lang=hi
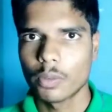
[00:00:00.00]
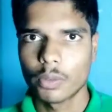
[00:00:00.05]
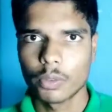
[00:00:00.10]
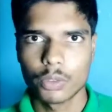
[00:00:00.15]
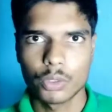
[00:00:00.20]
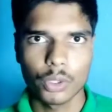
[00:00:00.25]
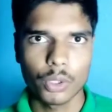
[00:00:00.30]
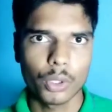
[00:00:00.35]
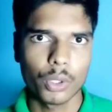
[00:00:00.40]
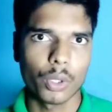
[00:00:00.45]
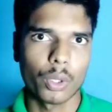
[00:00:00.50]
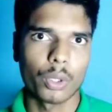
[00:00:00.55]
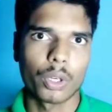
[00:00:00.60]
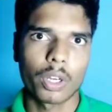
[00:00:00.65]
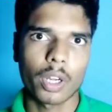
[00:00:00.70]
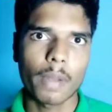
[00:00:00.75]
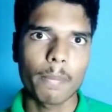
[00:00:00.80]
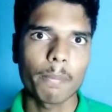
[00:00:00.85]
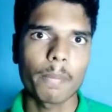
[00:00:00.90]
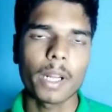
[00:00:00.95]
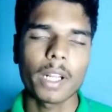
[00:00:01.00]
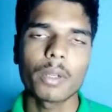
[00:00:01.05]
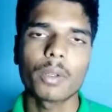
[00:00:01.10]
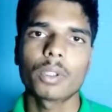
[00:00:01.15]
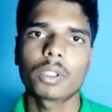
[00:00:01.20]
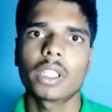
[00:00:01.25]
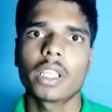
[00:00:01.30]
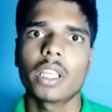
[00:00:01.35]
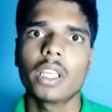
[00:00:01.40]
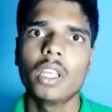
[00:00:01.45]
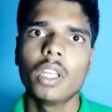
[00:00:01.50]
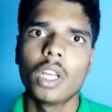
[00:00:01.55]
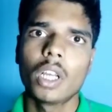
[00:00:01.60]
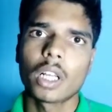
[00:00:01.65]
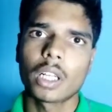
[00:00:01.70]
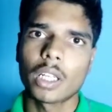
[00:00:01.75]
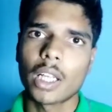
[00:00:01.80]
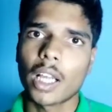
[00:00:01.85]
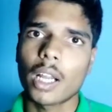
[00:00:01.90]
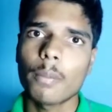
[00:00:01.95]
जो ड्रम ब्रेक होते हैं
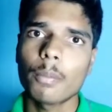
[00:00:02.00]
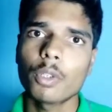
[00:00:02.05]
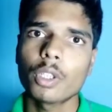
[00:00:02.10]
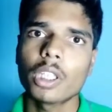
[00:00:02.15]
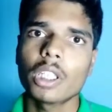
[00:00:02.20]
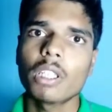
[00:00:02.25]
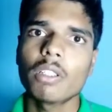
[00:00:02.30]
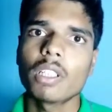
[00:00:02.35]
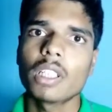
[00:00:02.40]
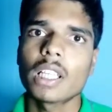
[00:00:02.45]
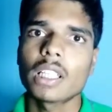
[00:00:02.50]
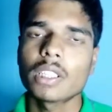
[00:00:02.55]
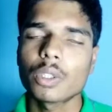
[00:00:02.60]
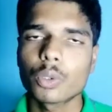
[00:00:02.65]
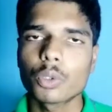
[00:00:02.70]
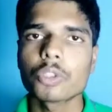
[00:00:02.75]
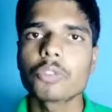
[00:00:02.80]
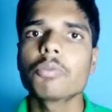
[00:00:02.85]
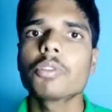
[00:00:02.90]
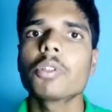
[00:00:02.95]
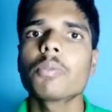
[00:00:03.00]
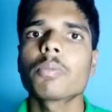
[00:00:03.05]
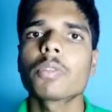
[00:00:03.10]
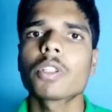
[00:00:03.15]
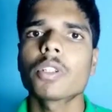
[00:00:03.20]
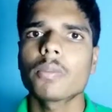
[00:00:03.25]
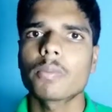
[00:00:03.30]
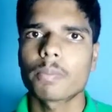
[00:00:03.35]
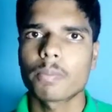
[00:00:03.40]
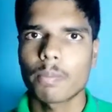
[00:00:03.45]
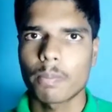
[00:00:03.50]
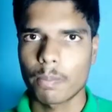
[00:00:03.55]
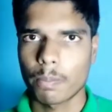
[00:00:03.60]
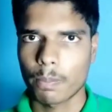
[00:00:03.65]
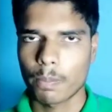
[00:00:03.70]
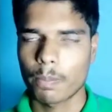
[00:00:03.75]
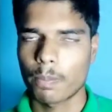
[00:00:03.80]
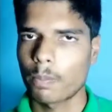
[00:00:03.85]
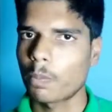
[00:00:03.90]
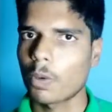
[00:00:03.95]
गर्म होने की वजह से कुछ भी उन्हें
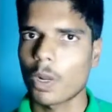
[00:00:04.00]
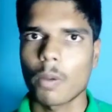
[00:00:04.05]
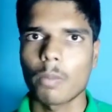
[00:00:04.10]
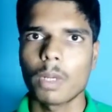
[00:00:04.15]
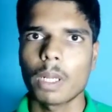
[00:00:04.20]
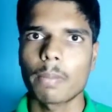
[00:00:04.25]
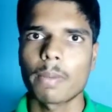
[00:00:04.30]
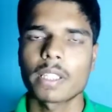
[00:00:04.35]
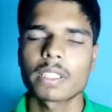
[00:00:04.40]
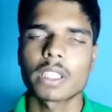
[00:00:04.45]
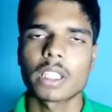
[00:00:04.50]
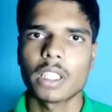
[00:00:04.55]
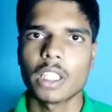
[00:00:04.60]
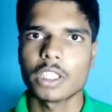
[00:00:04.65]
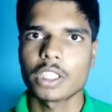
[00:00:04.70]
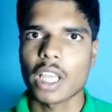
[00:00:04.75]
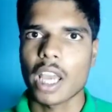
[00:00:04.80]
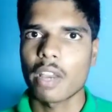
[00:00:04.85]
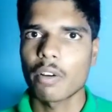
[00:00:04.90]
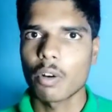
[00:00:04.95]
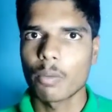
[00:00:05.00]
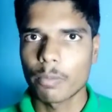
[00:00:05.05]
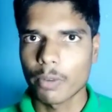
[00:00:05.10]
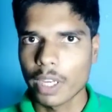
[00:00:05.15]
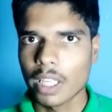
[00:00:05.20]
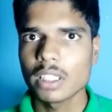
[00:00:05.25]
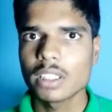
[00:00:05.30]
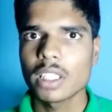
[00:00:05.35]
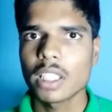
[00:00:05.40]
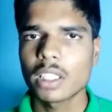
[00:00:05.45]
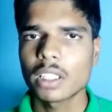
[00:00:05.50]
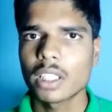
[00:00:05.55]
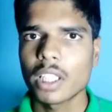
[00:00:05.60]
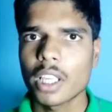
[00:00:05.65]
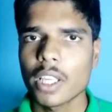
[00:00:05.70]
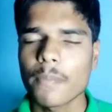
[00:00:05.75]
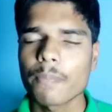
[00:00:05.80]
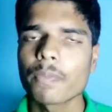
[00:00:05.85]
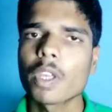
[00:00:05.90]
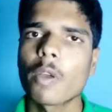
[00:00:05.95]
प्रॉब्लम आ सकती है चाहे वो फैल सकते
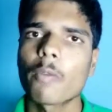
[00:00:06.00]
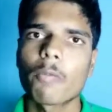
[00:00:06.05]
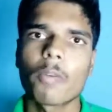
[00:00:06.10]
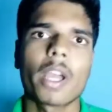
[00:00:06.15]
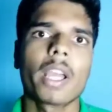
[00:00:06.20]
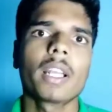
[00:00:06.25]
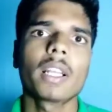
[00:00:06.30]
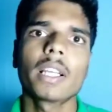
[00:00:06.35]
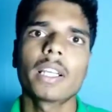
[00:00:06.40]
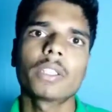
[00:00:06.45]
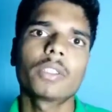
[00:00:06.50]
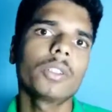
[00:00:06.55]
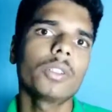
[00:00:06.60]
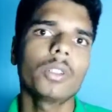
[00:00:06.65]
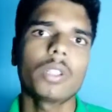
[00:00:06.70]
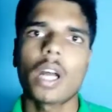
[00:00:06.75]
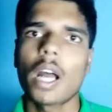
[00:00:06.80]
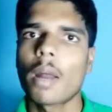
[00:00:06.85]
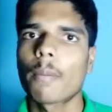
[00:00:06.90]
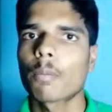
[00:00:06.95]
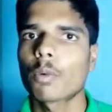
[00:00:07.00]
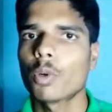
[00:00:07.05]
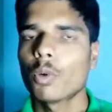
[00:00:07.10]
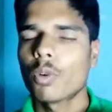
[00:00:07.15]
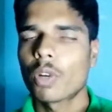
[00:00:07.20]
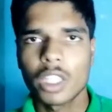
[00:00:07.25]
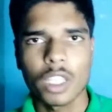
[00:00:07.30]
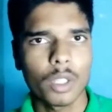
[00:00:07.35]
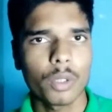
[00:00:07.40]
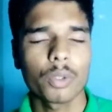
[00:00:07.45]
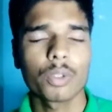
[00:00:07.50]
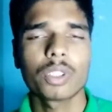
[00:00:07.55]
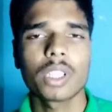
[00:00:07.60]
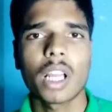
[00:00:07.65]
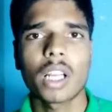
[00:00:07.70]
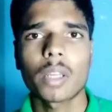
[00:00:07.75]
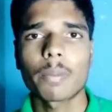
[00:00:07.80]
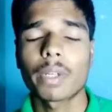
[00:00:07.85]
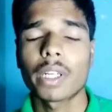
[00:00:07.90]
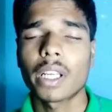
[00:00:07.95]
हैं फैल गए तो आपको वहीं रुक
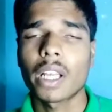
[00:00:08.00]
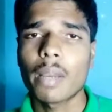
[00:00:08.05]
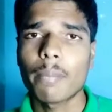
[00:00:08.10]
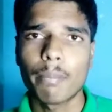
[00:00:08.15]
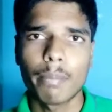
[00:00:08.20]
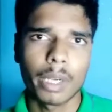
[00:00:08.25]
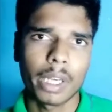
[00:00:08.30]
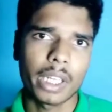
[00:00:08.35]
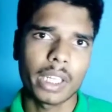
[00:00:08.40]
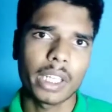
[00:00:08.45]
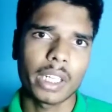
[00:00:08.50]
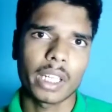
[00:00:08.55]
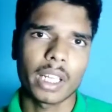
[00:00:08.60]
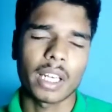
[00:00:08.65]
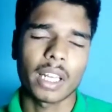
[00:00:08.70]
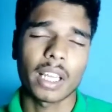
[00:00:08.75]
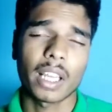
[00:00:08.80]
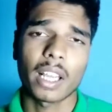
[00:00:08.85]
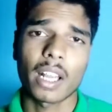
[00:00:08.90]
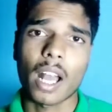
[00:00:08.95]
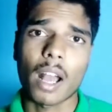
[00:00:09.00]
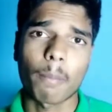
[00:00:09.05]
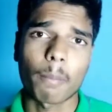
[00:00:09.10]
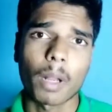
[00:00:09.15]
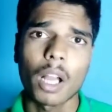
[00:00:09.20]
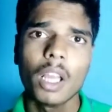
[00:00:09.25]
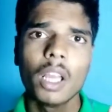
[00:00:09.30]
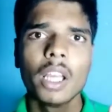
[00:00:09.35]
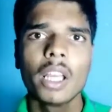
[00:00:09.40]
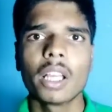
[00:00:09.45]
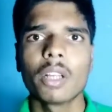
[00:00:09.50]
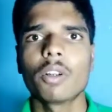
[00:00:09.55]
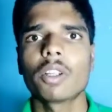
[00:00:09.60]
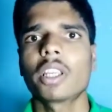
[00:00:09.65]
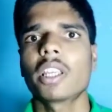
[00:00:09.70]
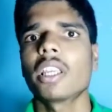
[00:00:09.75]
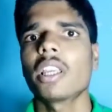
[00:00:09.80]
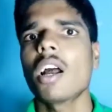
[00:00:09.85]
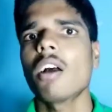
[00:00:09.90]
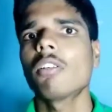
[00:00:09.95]
जाना पड़ेगा ब्रेक ही नहीं लगेगा आपका और
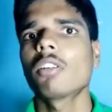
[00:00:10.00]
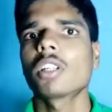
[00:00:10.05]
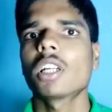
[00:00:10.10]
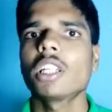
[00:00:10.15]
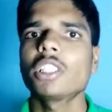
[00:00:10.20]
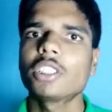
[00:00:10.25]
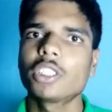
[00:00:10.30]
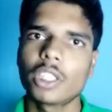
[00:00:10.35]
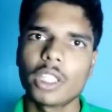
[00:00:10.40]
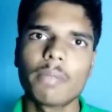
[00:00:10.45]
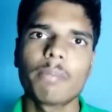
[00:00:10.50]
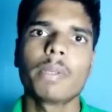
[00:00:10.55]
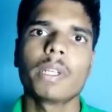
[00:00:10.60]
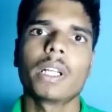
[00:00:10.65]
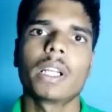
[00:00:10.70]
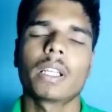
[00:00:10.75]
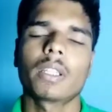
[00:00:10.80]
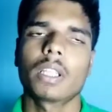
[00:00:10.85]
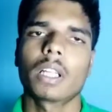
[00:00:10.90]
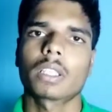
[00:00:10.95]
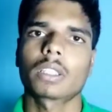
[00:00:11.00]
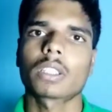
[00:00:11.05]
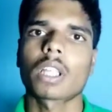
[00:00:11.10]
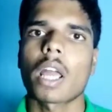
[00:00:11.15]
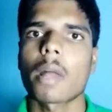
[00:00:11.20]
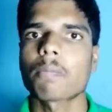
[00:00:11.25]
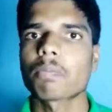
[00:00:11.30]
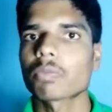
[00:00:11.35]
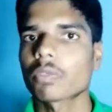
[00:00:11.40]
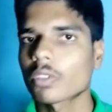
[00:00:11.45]
या उनका शेप बिगड़ सकता है